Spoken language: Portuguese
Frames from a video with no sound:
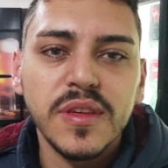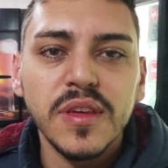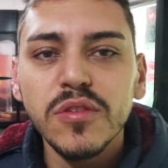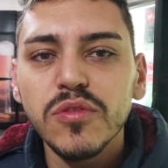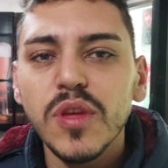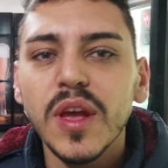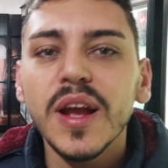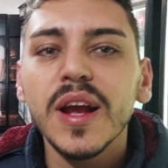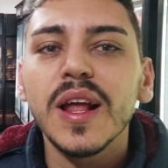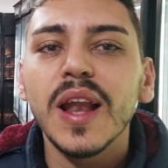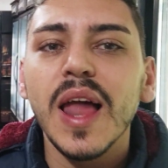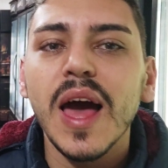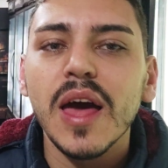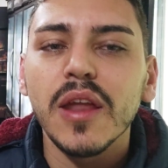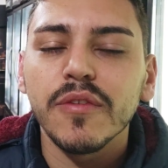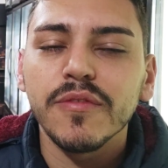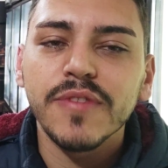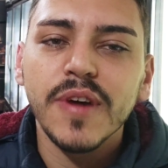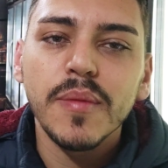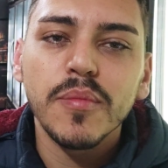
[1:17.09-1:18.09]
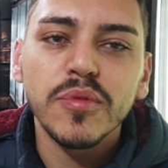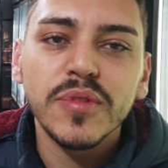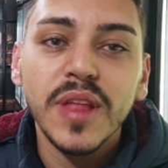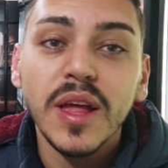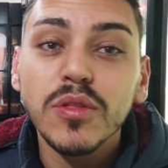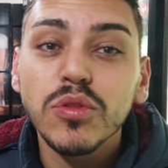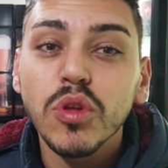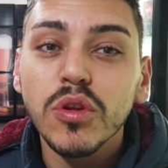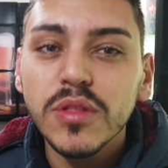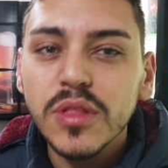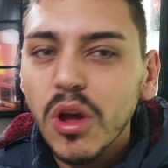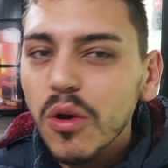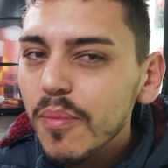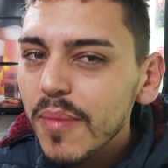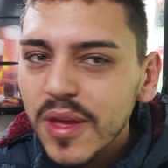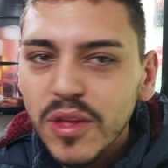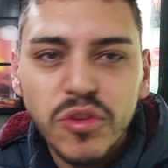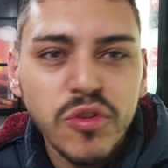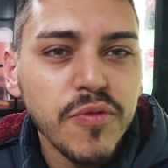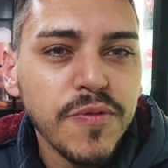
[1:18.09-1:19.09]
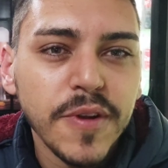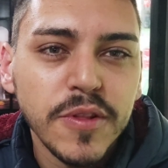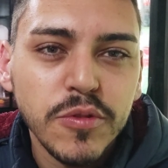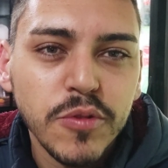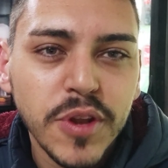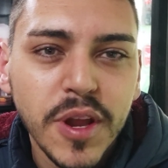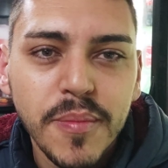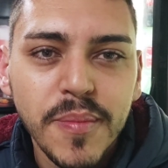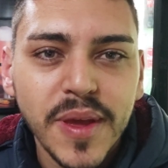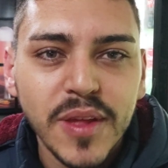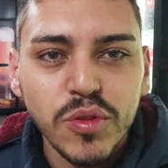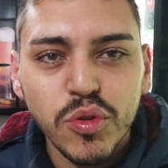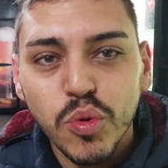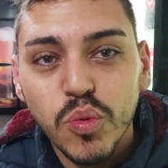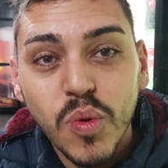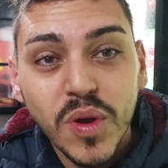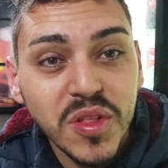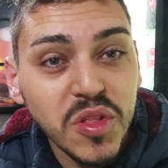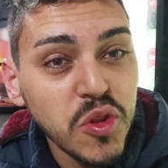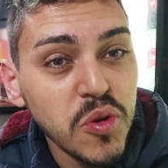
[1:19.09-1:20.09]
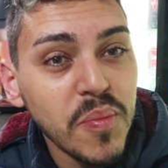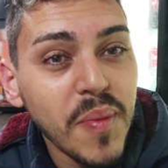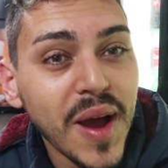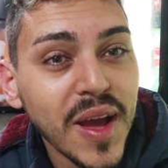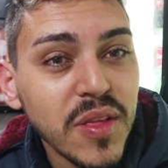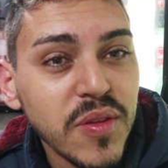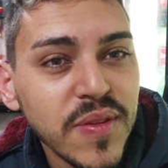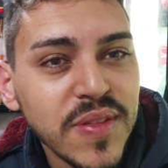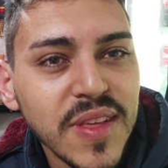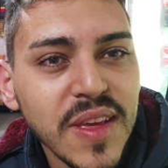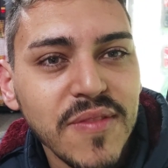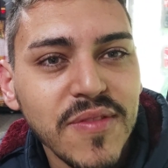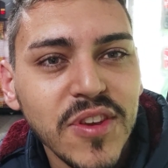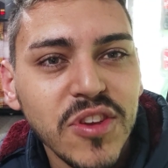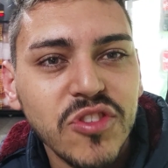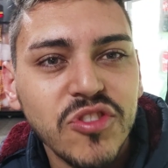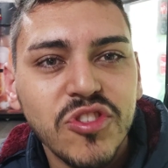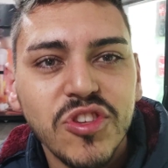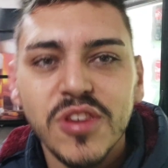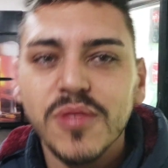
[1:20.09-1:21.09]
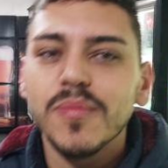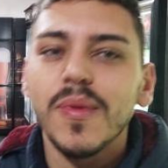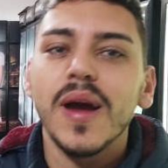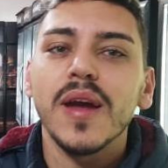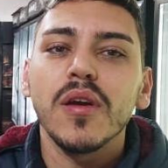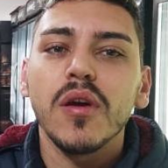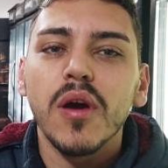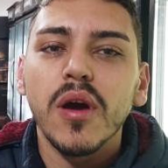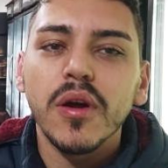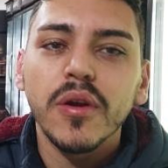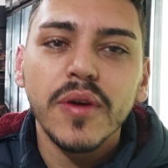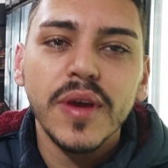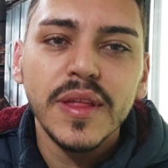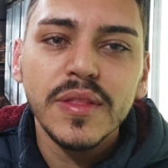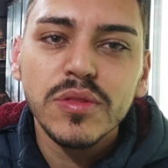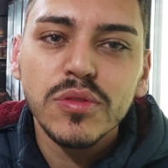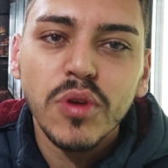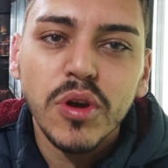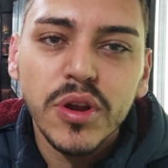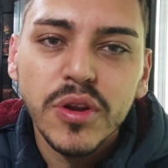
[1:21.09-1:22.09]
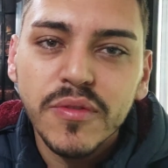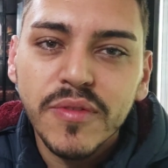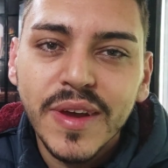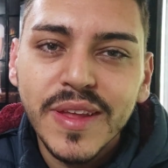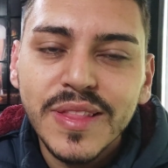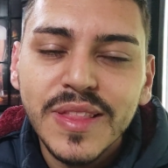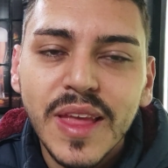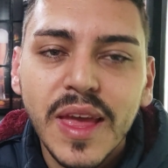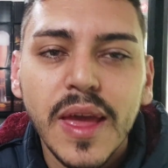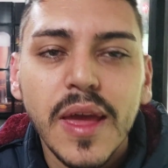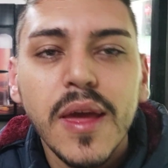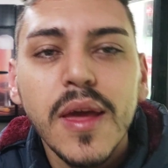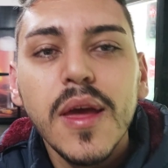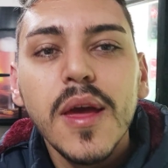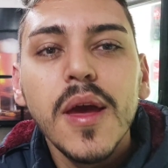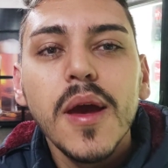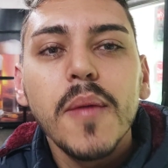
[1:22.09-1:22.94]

Isso é claro, vai mudar totalmente o faturamento. Quanto mais você investir, maior o retorno vai ter.